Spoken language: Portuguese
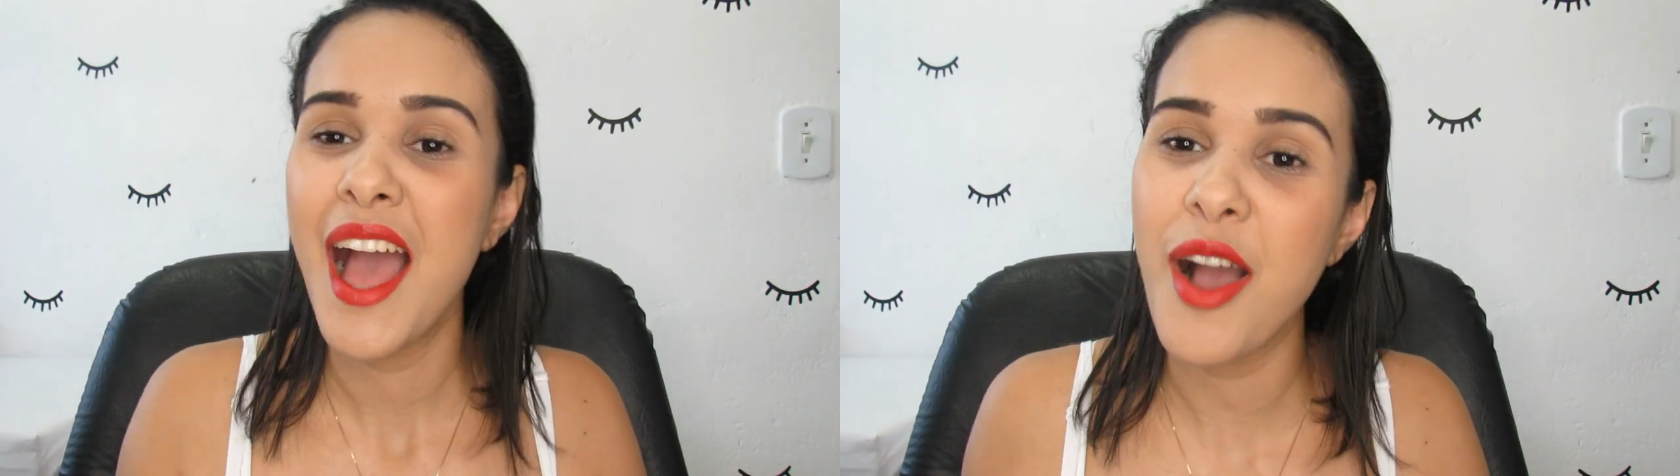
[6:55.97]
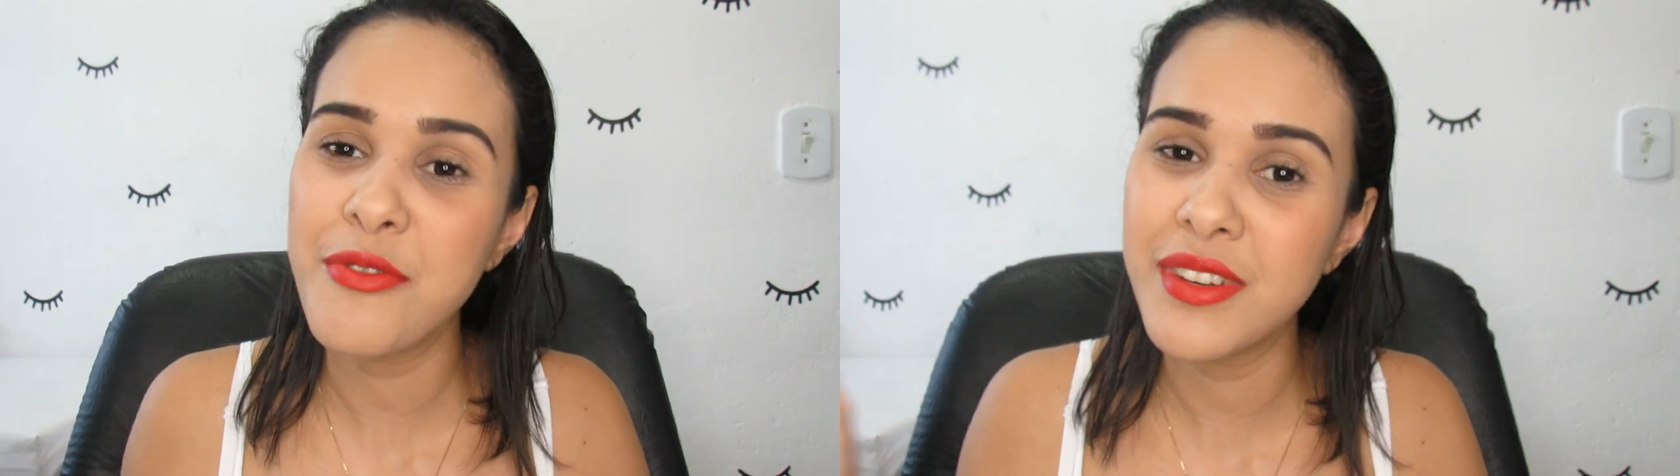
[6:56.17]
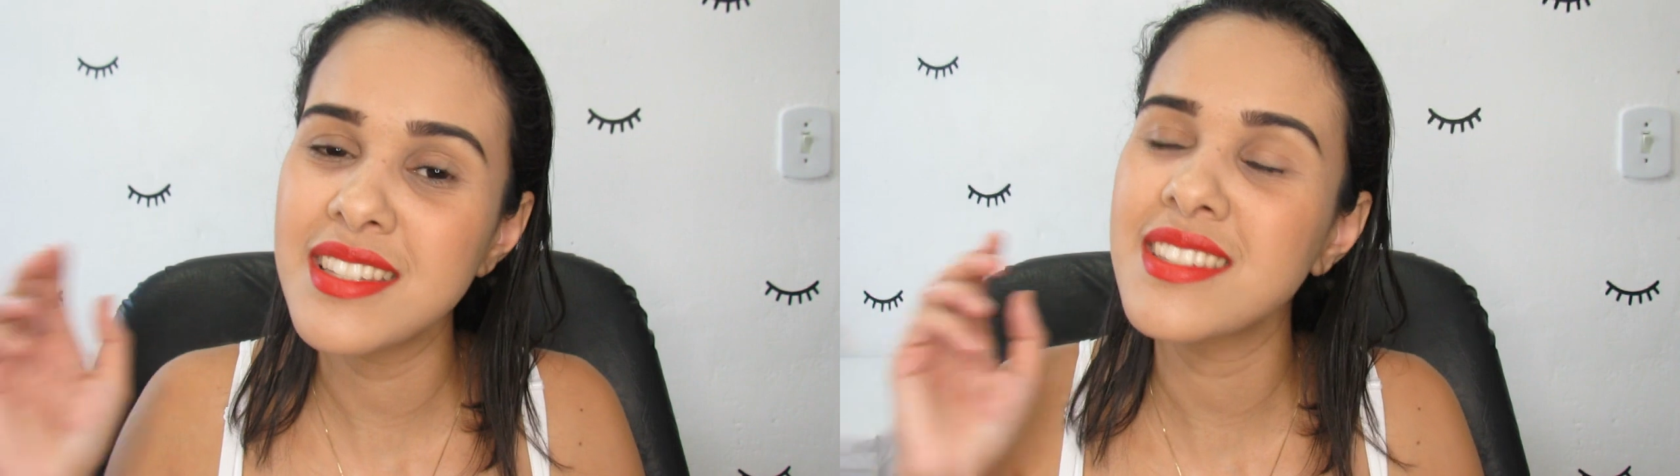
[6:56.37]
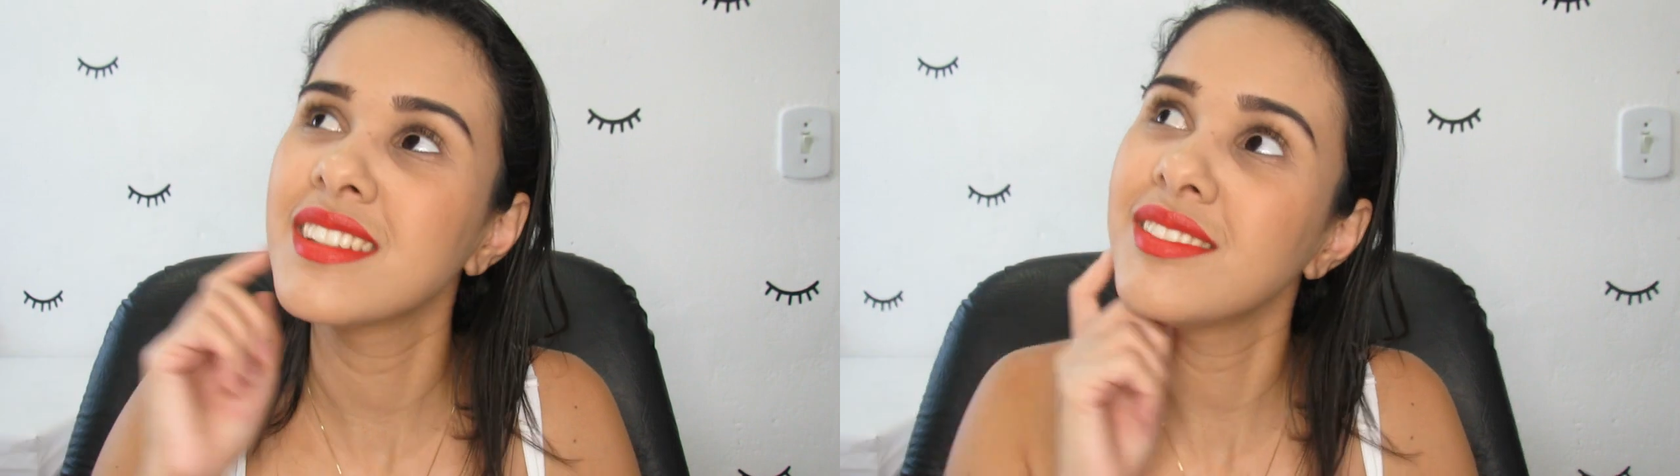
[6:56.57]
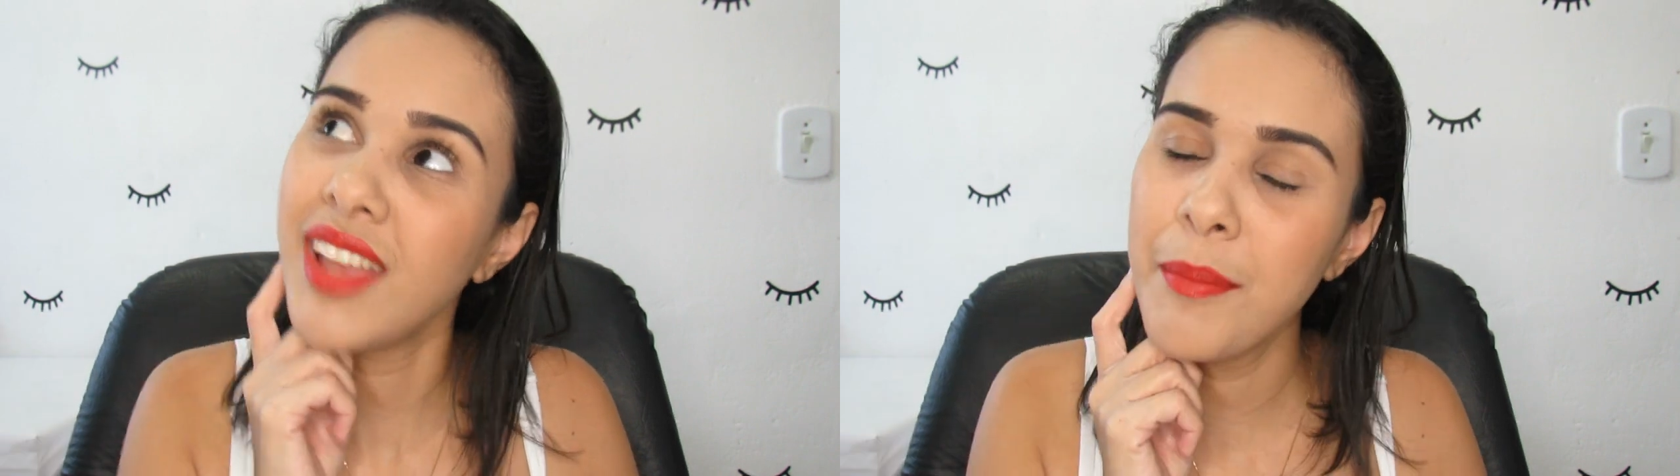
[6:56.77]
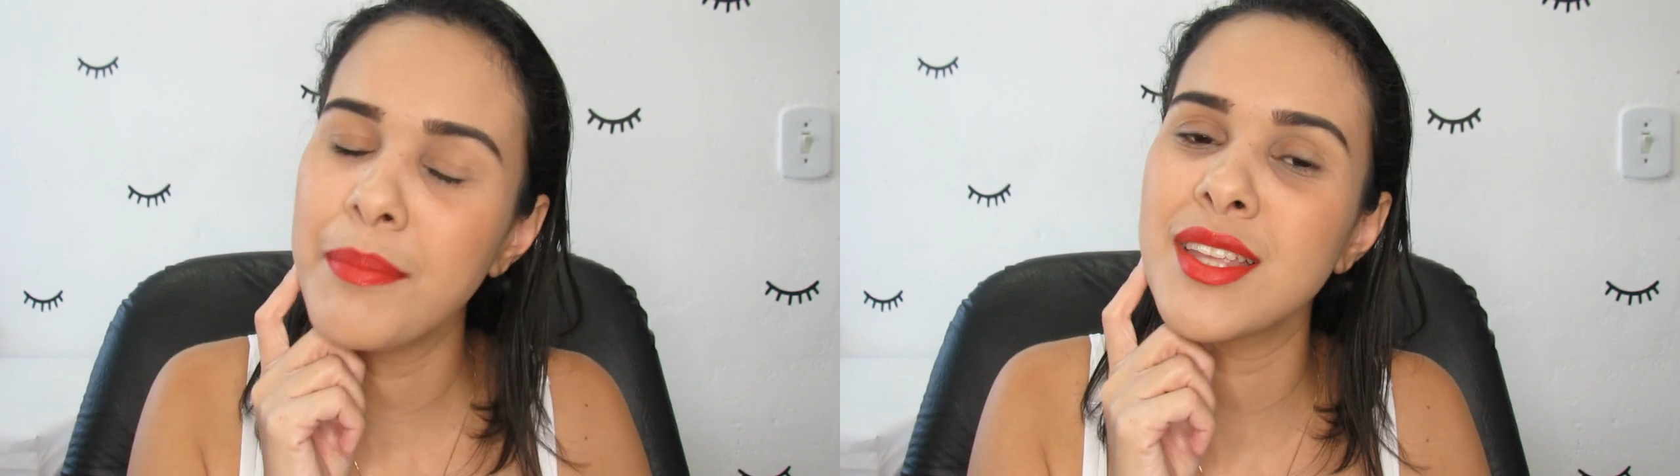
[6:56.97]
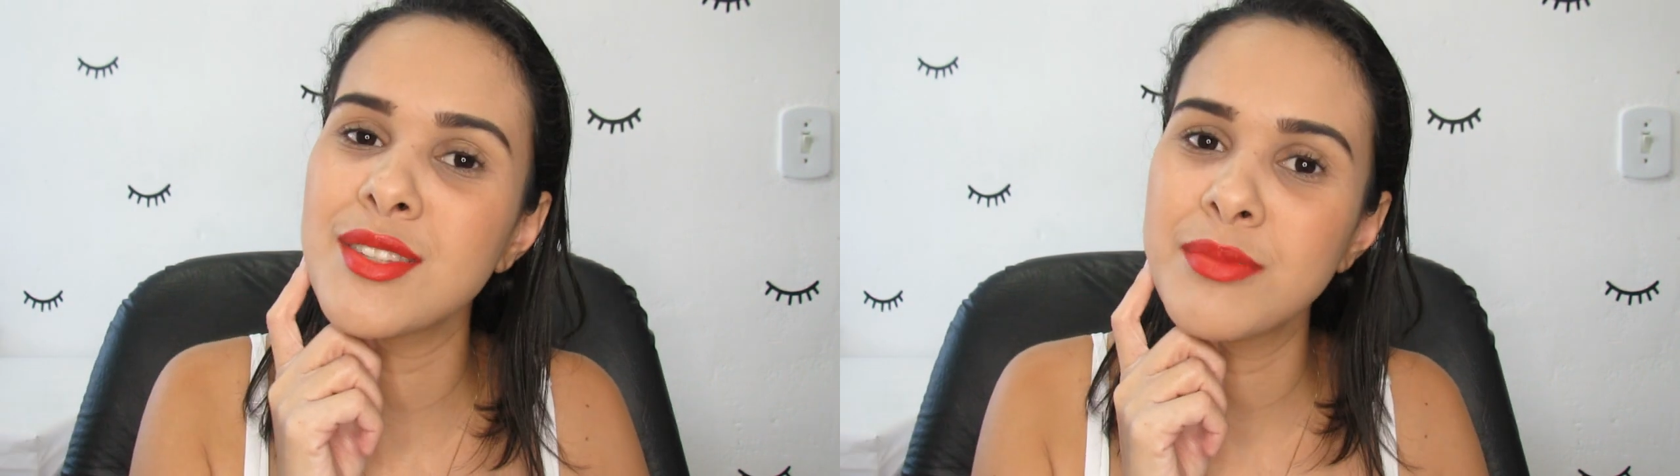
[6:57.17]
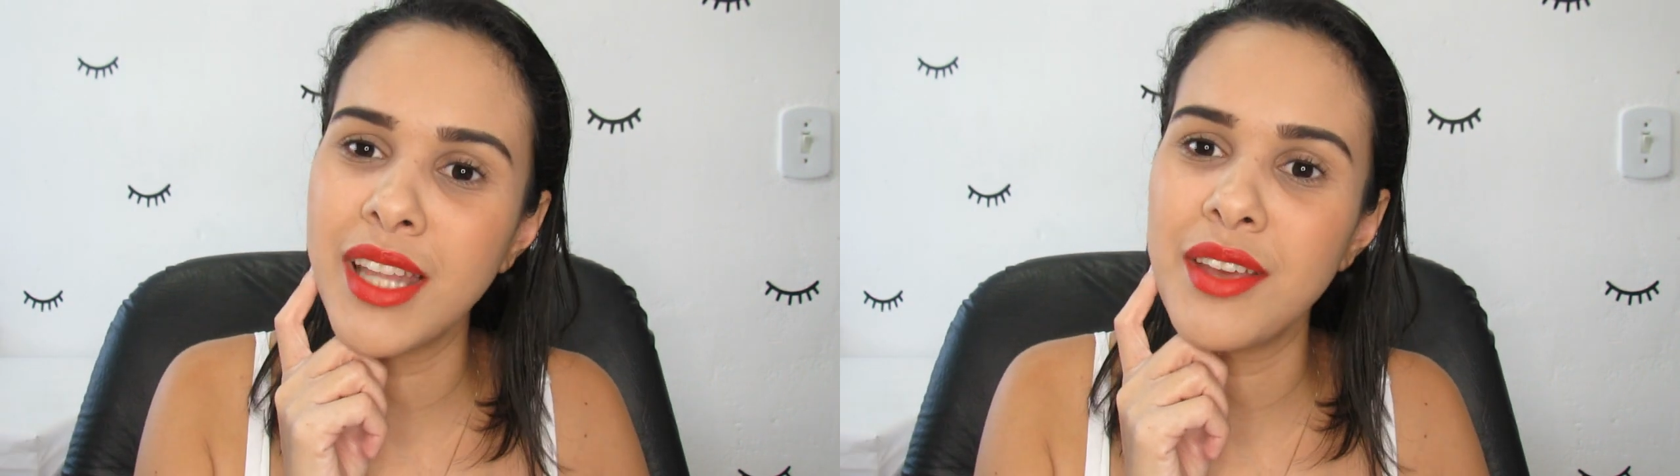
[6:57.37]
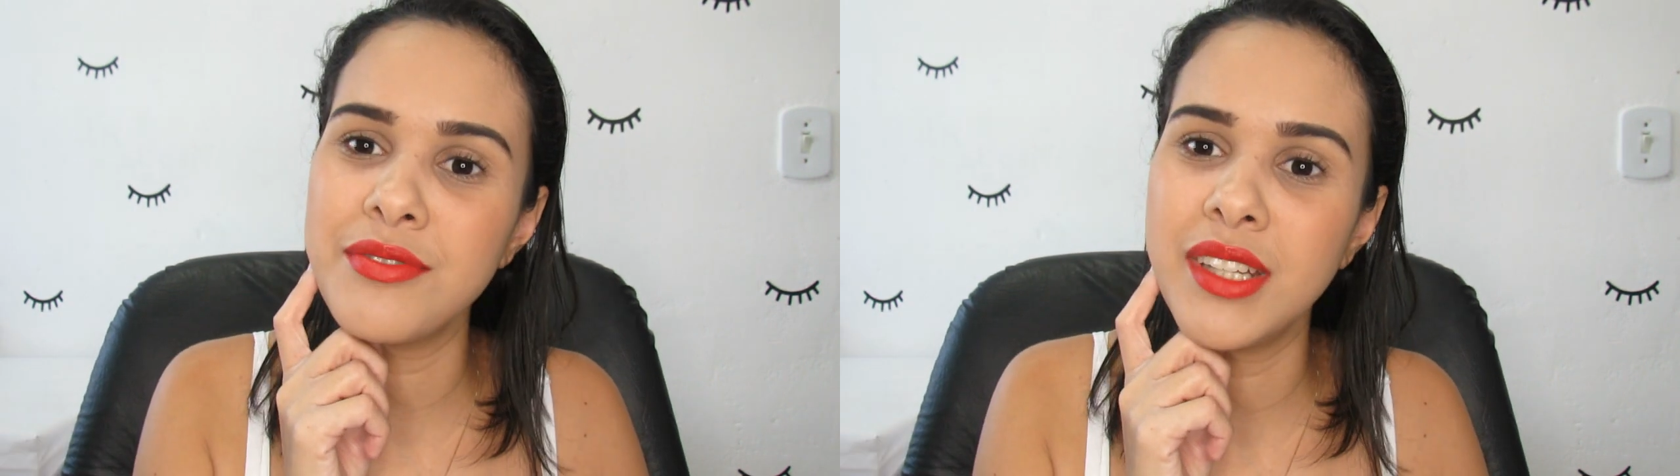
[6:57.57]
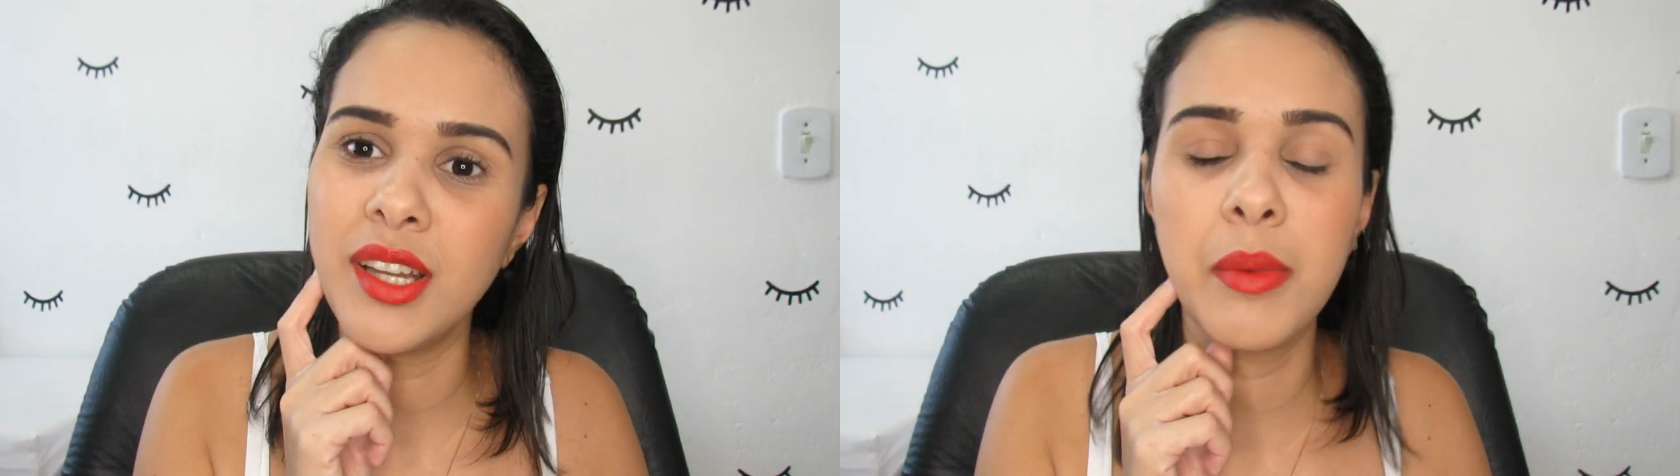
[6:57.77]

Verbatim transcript: Aí eu falei assim, não é mesmo, né, filha?